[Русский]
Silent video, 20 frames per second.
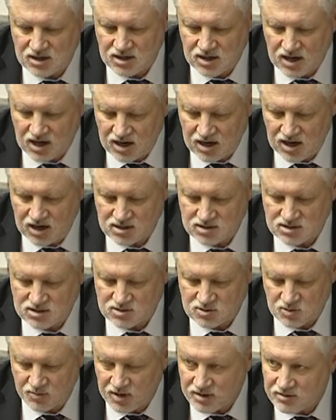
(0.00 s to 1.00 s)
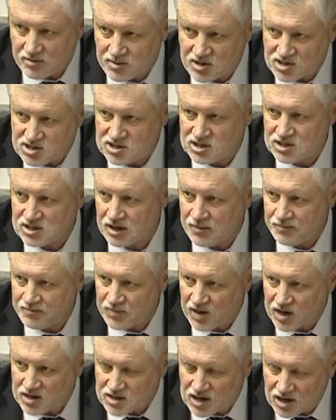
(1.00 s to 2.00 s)
и окажется, что первопричиной –
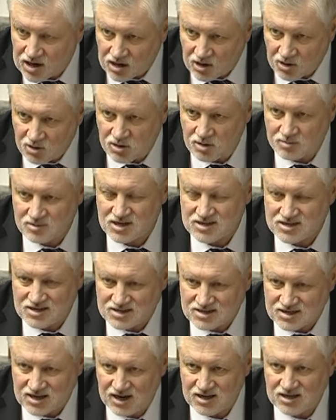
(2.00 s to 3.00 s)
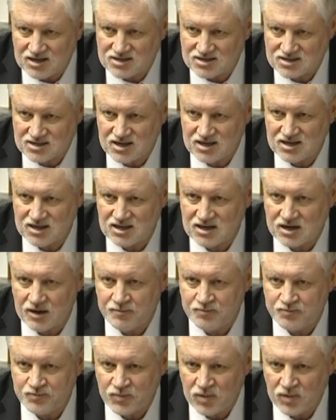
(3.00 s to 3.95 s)
это огромное социальное расслоение.